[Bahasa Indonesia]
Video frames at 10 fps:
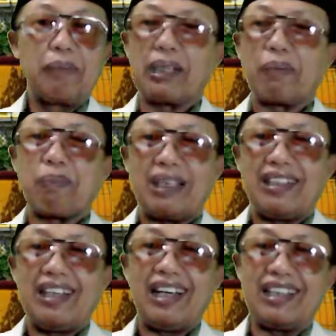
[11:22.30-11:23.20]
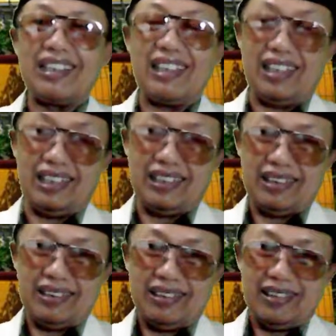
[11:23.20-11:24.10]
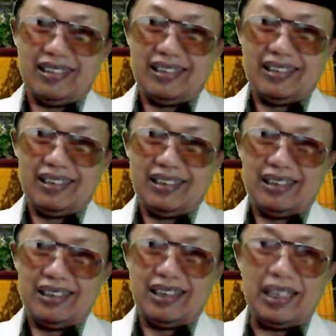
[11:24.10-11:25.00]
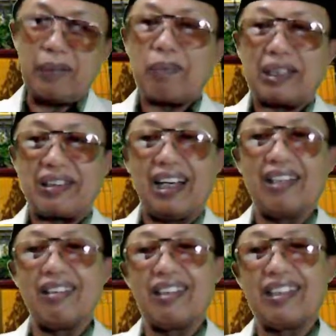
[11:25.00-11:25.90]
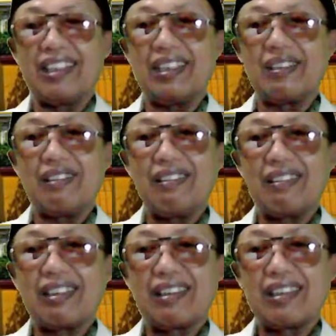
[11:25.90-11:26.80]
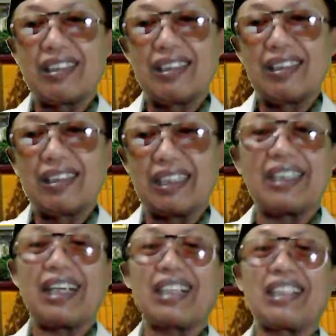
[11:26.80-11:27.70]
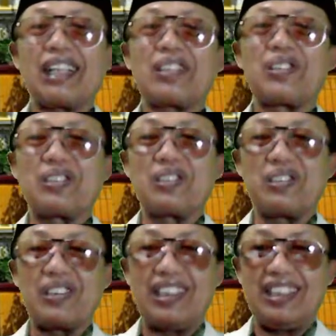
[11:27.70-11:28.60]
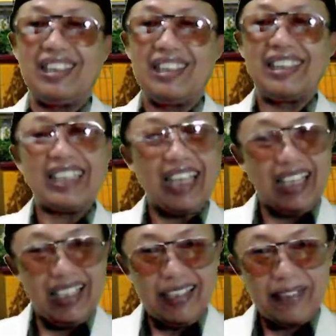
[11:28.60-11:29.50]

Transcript: betapa indahnya nikmat Allah itu ketika kita syukuri. Nah,